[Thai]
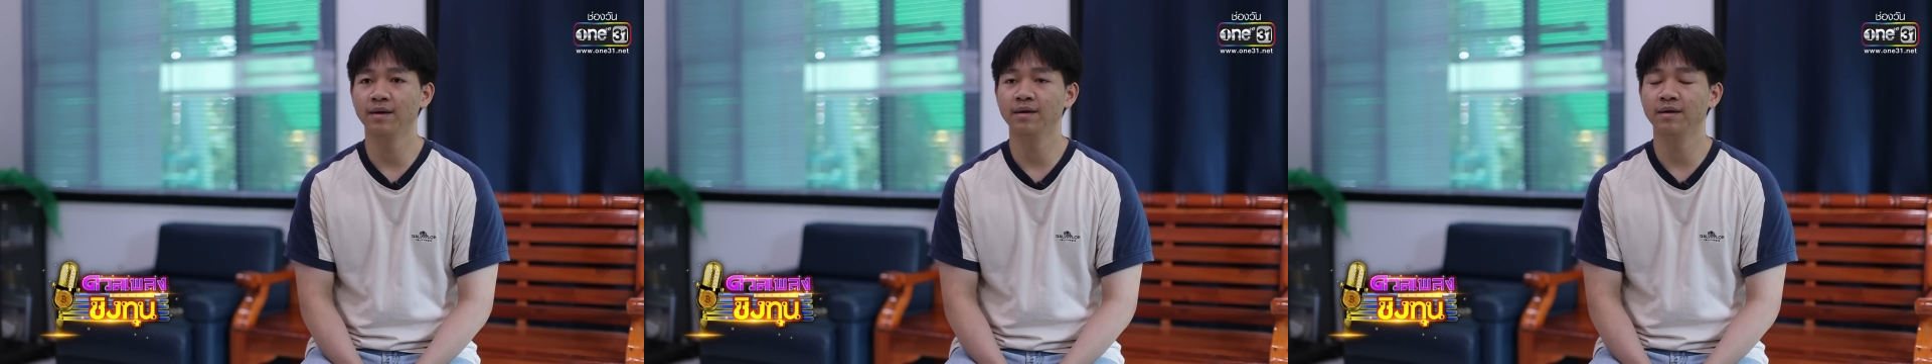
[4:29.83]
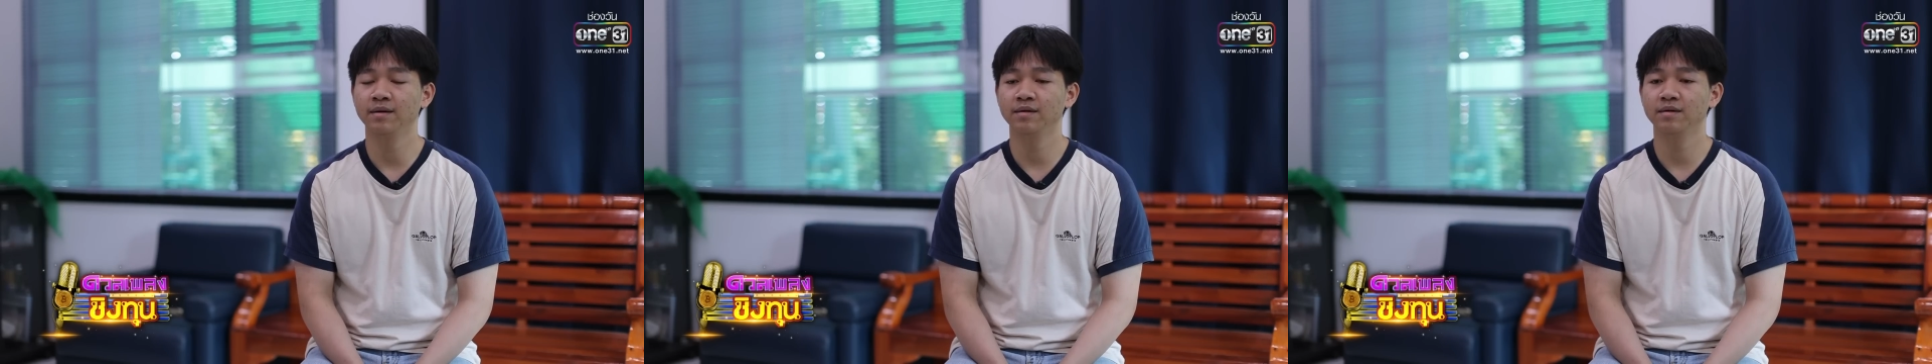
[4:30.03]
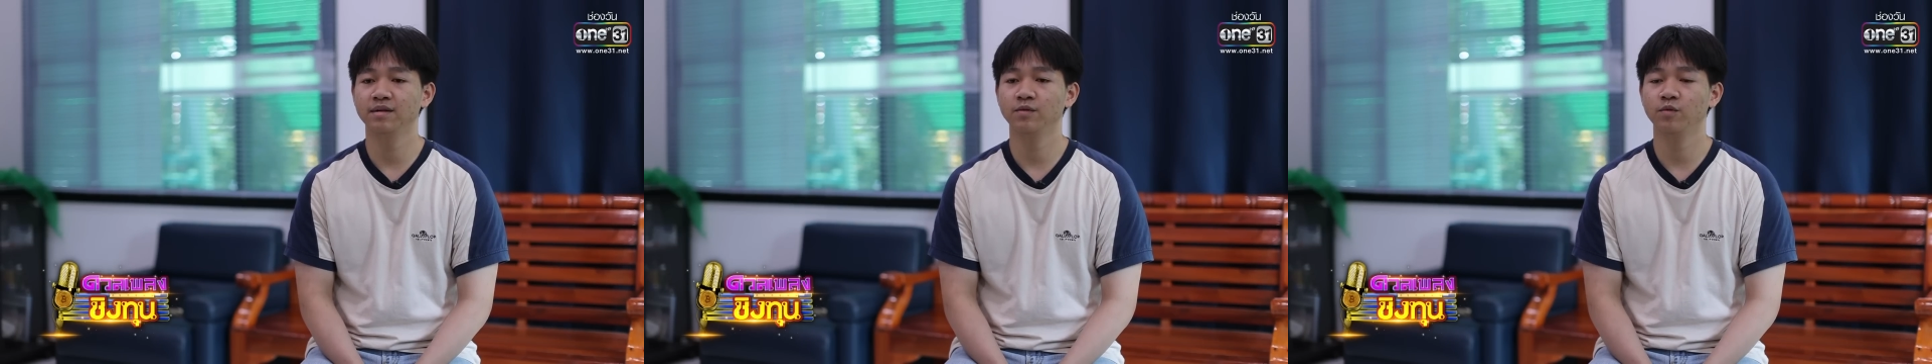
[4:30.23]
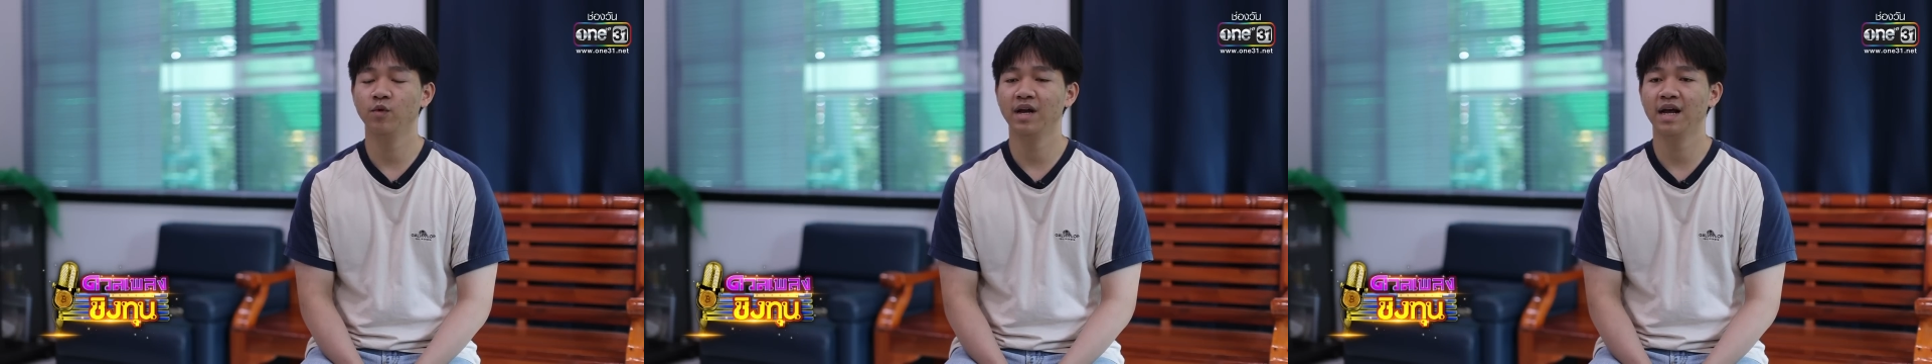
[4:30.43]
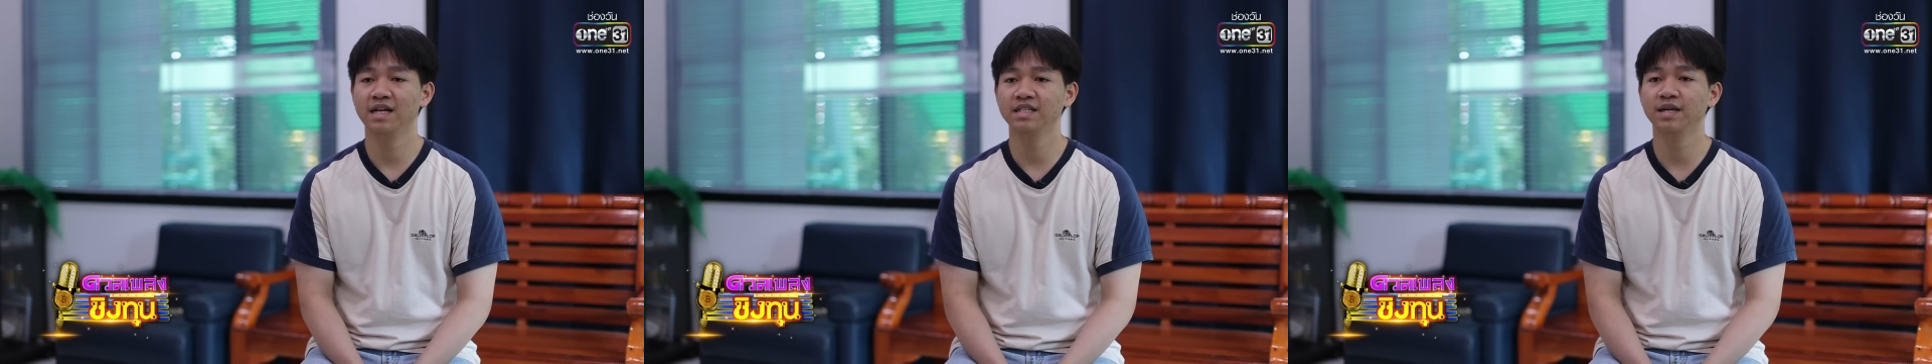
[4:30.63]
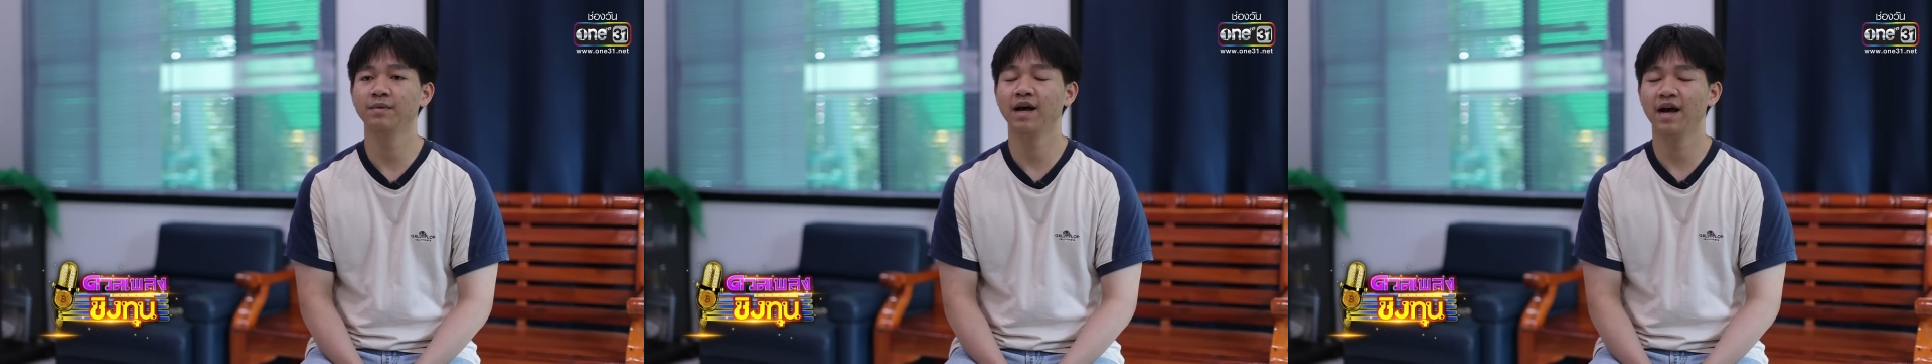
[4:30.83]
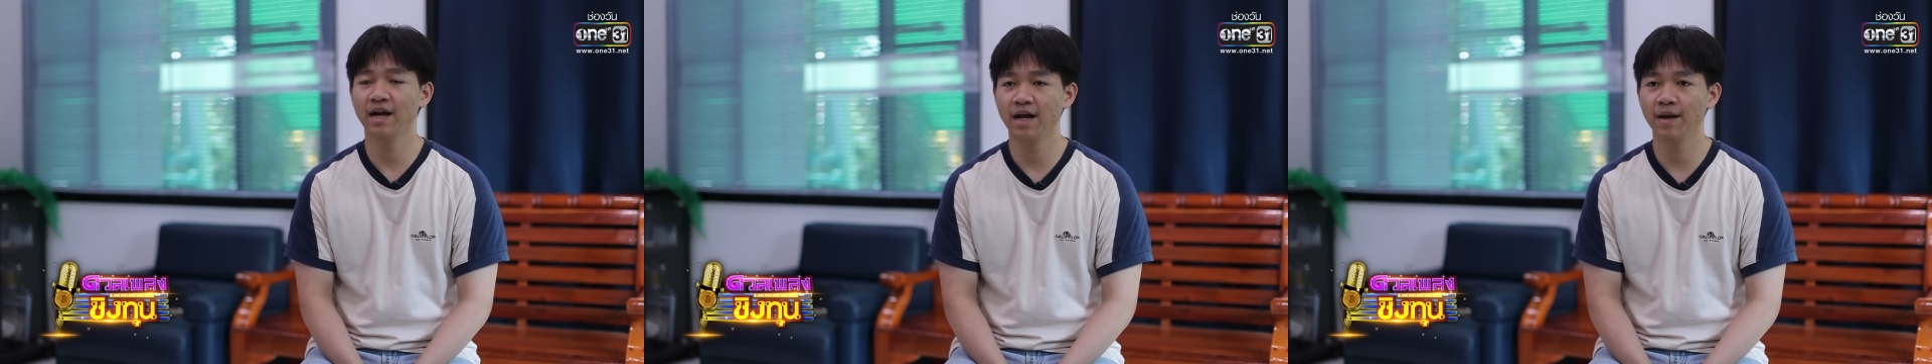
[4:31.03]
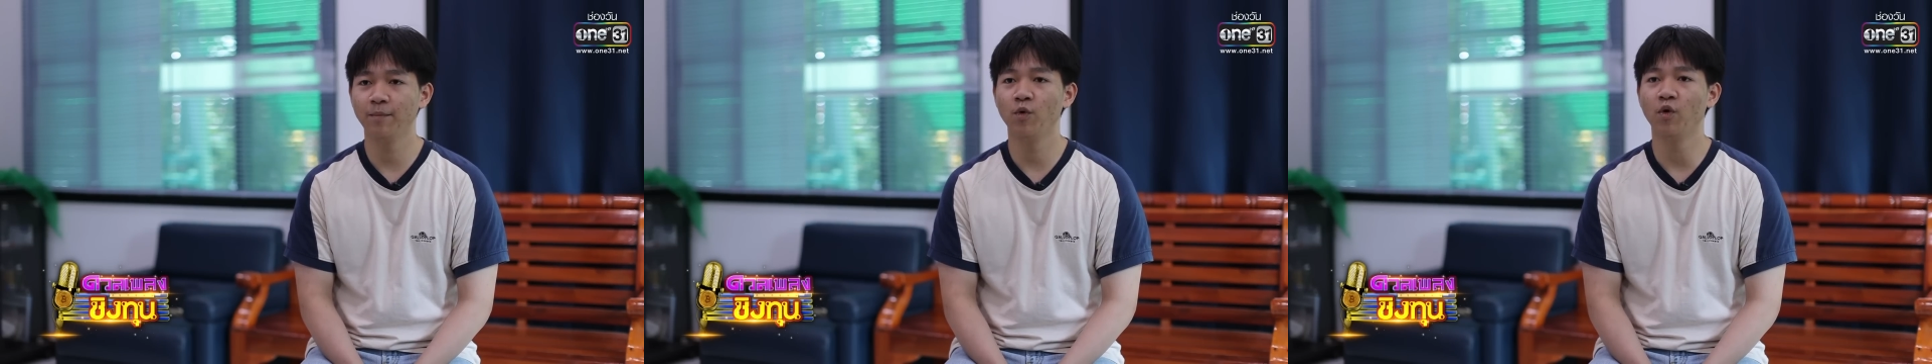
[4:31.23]
นเวลาเจ็บไข้
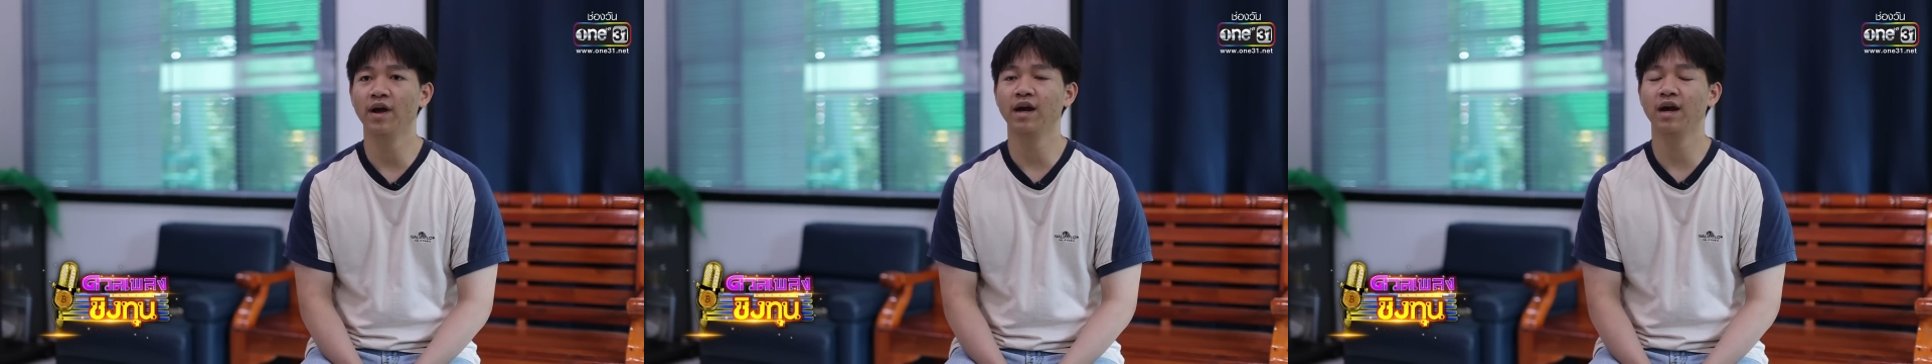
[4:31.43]
ได้ป่วย